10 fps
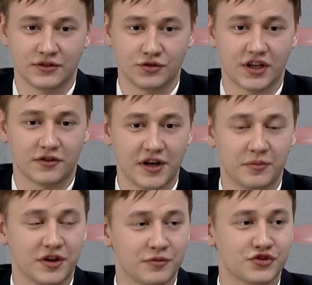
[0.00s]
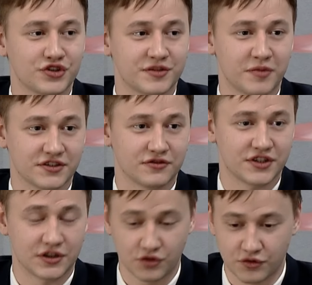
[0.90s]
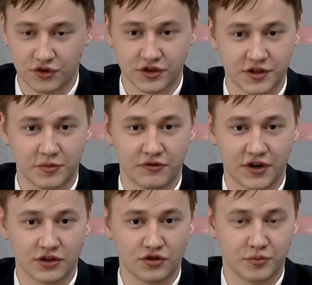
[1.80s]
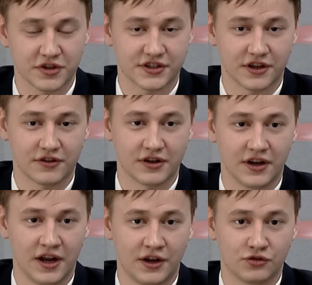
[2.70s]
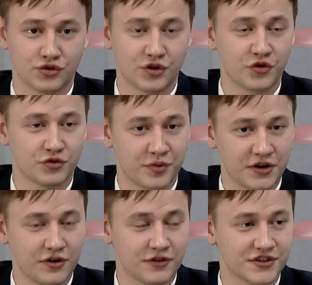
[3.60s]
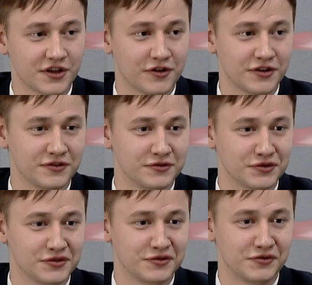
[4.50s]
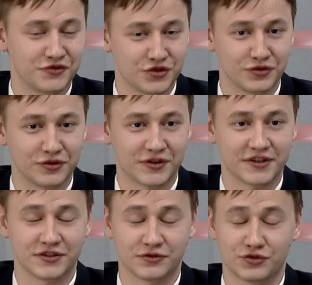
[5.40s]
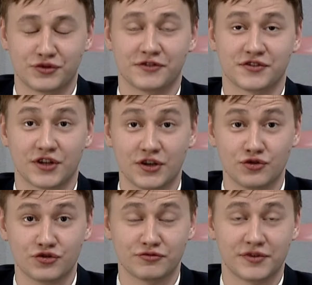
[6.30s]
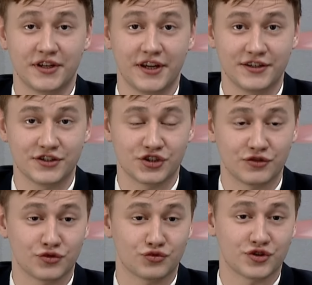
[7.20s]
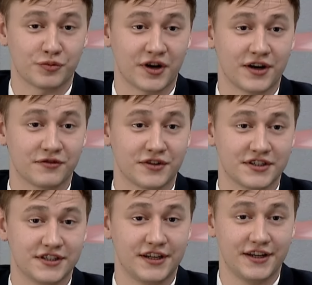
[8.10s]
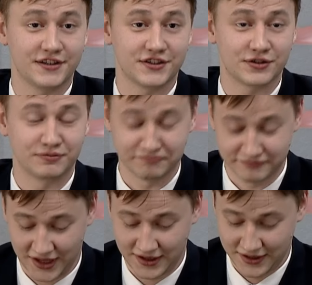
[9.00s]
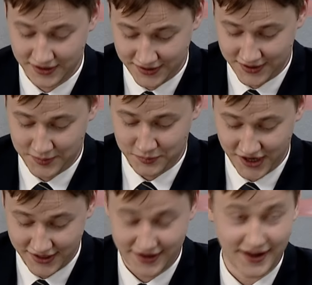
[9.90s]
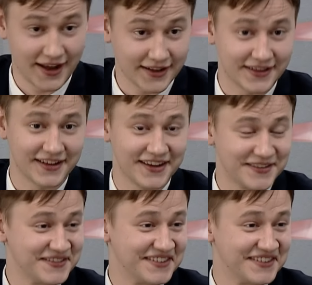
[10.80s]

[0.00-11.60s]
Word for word: ну и так время немножко смазывается. И вот вроде тебе и выходной поставили, но ты вот привык вставать, ну вот все, но ну, рейс. С утра встаешь, едешь, и вот уже пока в такси едешь, Рейс. понятно,